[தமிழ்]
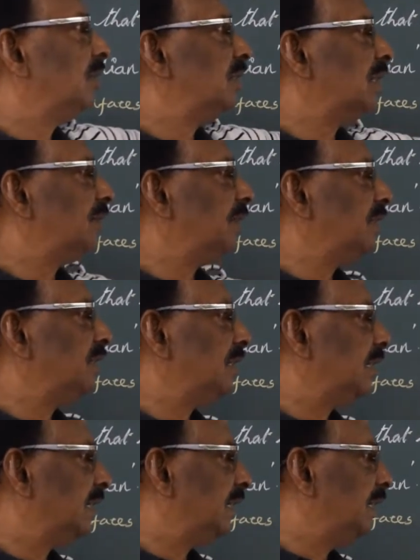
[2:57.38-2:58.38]
ஒரு சர்ஃபேஸ்
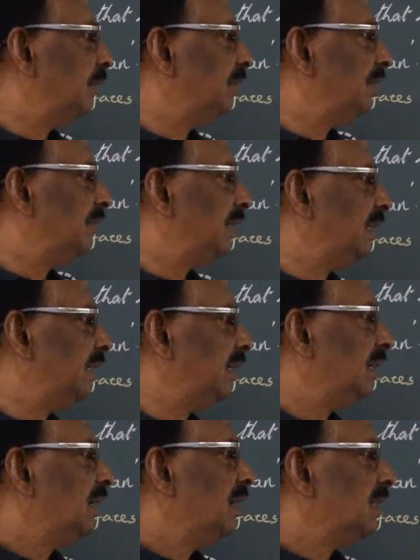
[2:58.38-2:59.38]
இருக்குது இன்பிட்வீன்
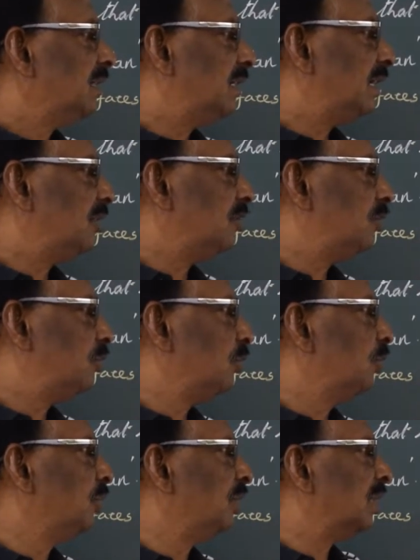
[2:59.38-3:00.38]
ஸ்டேஜ்
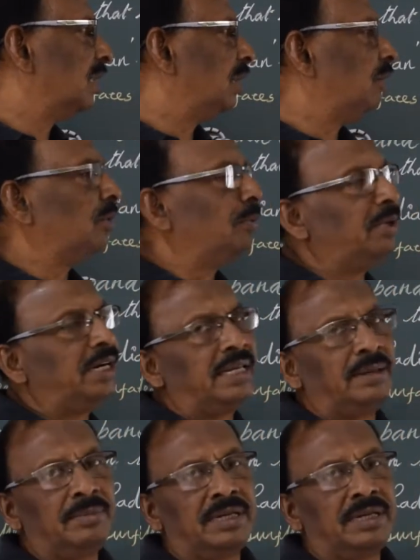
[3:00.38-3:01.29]
டூங்கிறதுல ஒரு மீடியம்